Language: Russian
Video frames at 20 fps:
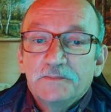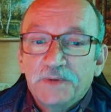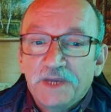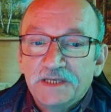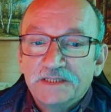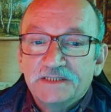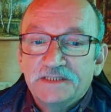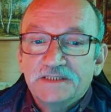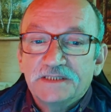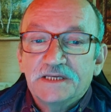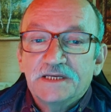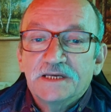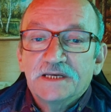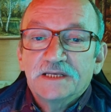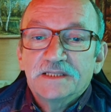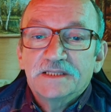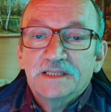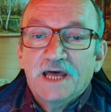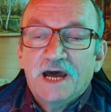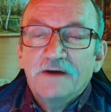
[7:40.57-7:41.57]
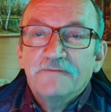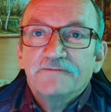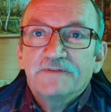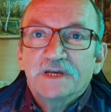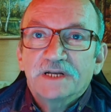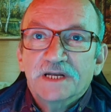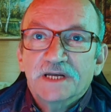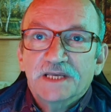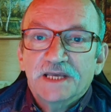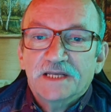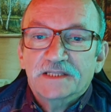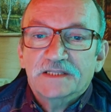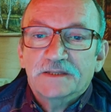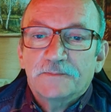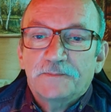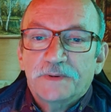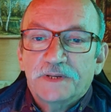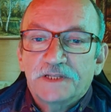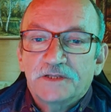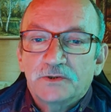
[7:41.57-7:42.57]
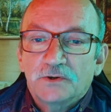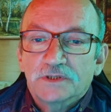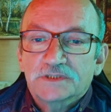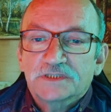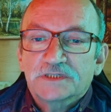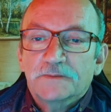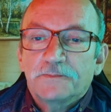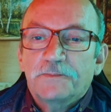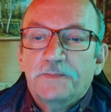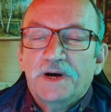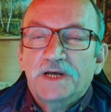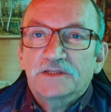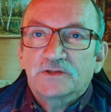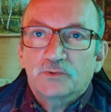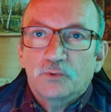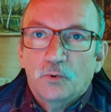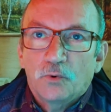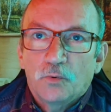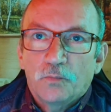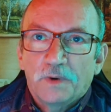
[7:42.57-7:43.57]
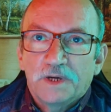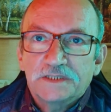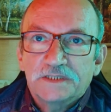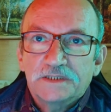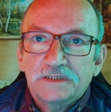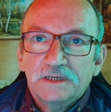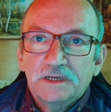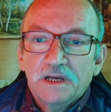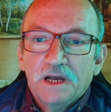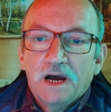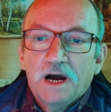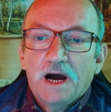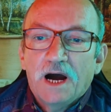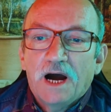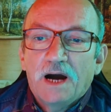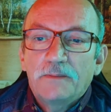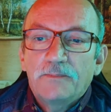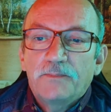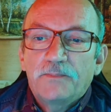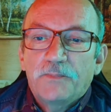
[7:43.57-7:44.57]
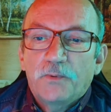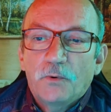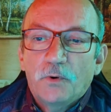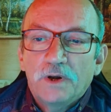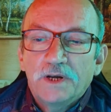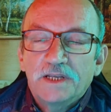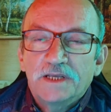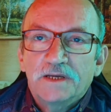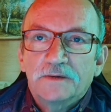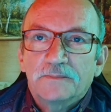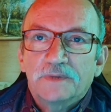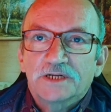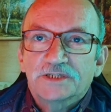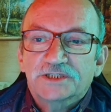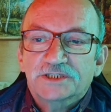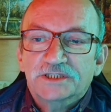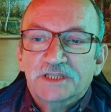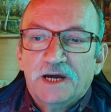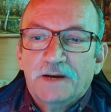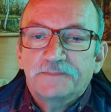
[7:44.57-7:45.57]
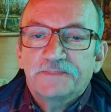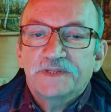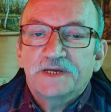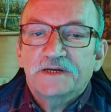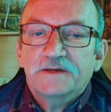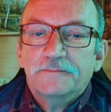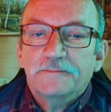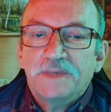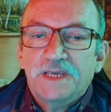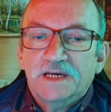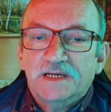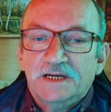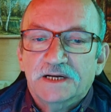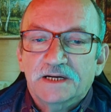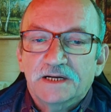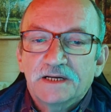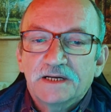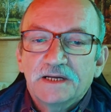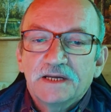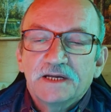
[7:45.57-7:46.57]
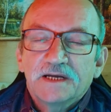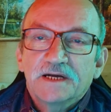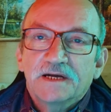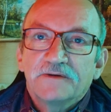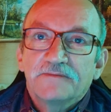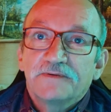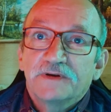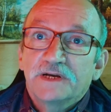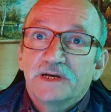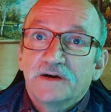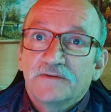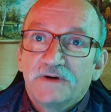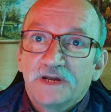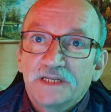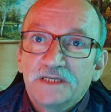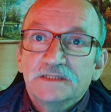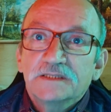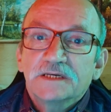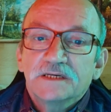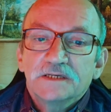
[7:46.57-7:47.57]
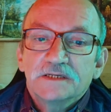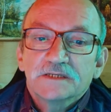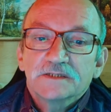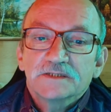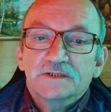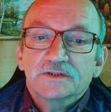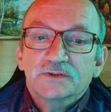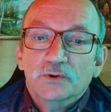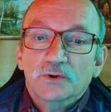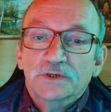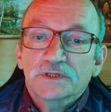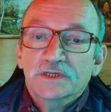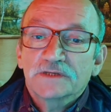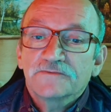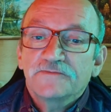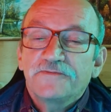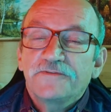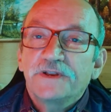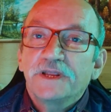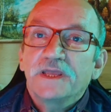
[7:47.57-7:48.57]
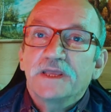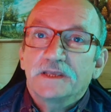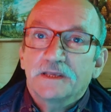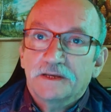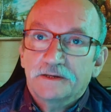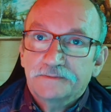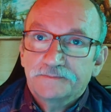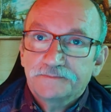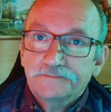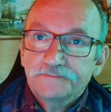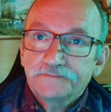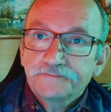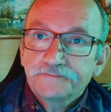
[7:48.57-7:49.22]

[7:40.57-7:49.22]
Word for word: пенсии, нам, вероятно, придется подумать о более масштабных мерах, говорит Зорген Фрейя.